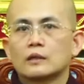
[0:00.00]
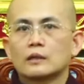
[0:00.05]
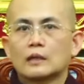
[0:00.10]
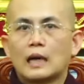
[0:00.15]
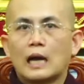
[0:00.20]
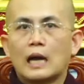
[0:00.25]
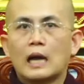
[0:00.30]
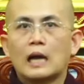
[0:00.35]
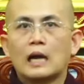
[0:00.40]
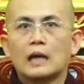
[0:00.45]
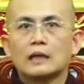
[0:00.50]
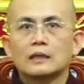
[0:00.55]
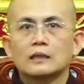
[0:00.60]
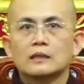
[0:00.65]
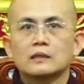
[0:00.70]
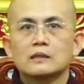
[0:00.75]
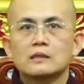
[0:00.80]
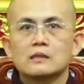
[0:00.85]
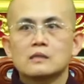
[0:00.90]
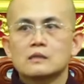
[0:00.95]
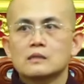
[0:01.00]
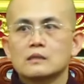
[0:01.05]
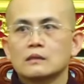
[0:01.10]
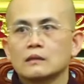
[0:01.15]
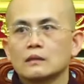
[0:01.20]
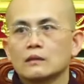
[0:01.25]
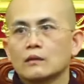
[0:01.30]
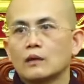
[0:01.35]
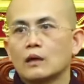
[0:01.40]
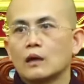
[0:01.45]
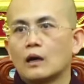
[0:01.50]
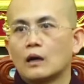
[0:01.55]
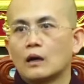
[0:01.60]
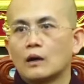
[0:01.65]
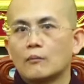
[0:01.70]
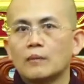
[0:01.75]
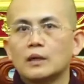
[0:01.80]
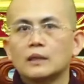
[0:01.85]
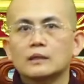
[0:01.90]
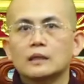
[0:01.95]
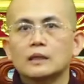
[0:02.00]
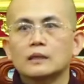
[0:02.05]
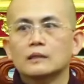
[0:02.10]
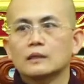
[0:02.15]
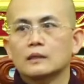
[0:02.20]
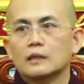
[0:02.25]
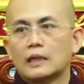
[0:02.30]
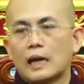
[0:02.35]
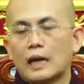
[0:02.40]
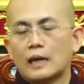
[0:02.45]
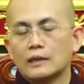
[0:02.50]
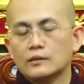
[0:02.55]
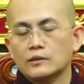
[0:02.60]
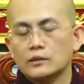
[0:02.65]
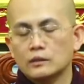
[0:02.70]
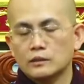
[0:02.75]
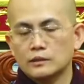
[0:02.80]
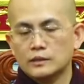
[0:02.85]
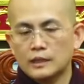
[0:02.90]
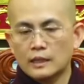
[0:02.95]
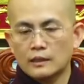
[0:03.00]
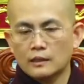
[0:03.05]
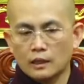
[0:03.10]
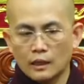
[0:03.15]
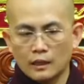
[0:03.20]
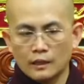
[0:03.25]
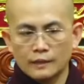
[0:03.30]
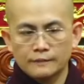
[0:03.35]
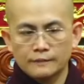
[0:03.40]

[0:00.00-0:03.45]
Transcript: cái sự uh, bất tịnh cái sự chết ấy